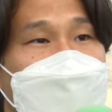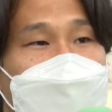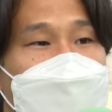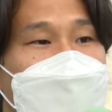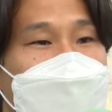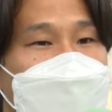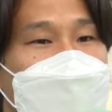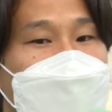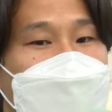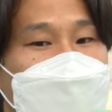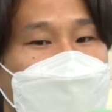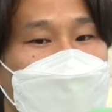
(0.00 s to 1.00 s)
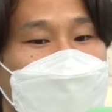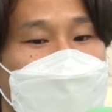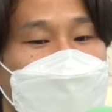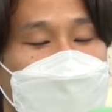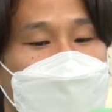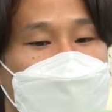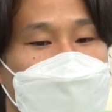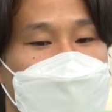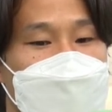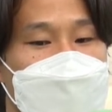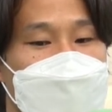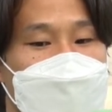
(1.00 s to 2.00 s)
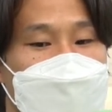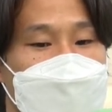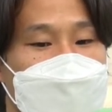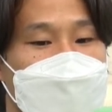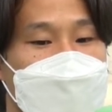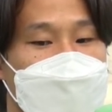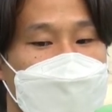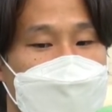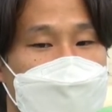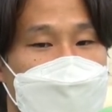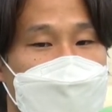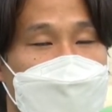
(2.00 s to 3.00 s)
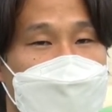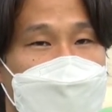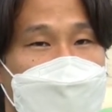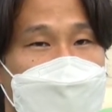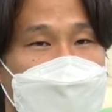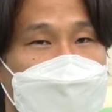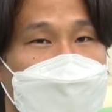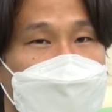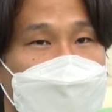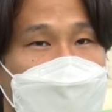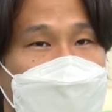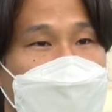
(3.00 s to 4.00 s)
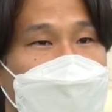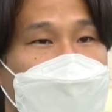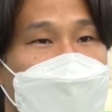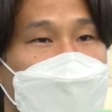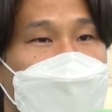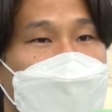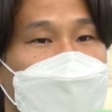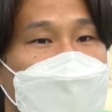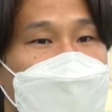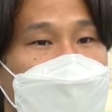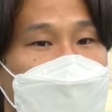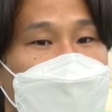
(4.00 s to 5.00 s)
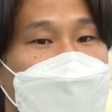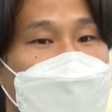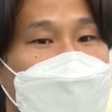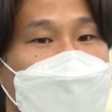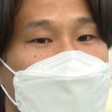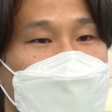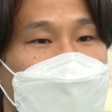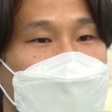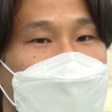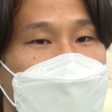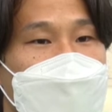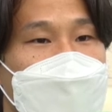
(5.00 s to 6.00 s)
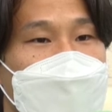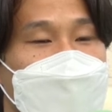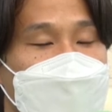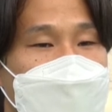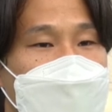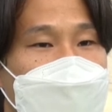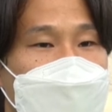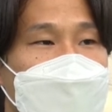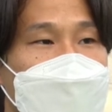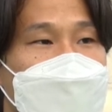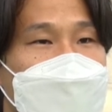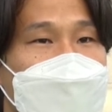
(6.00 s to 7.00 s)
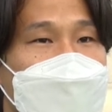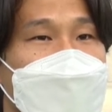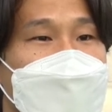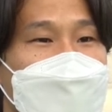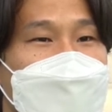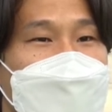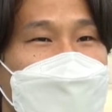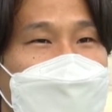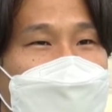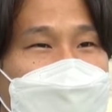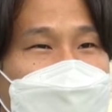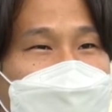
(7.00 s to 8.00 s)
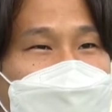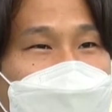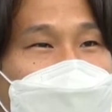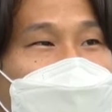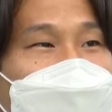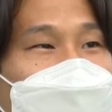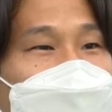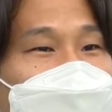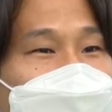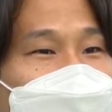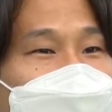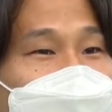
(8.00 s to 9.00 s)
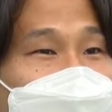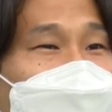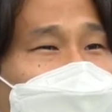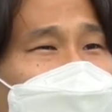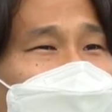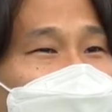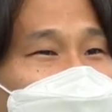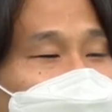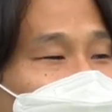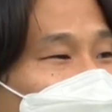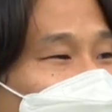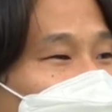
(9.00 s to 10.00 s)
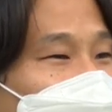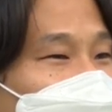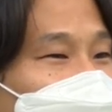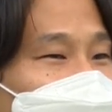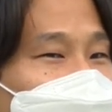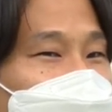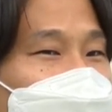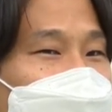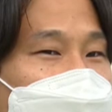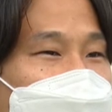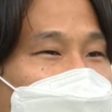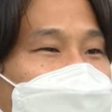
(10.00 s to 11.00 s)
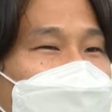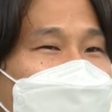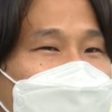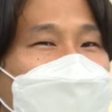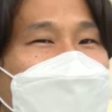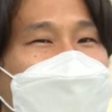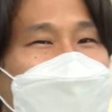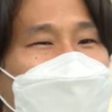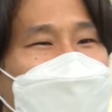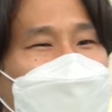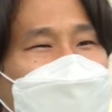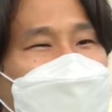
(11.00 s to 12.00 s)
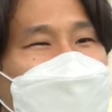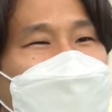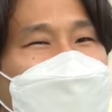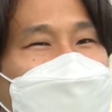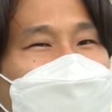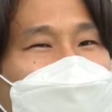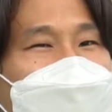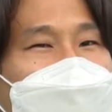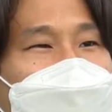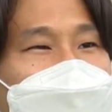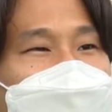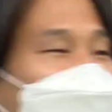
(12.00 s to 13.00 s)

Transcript: 말씀해 주셔가지고 선수들도 그런 거를 어, 최대한 이행하고자 잘 준비를 하고 있는데 잘 나올 때도 있고 선제골이 먼저 터져주면 너무 좋은데 그런 네. 부분들이 조금 안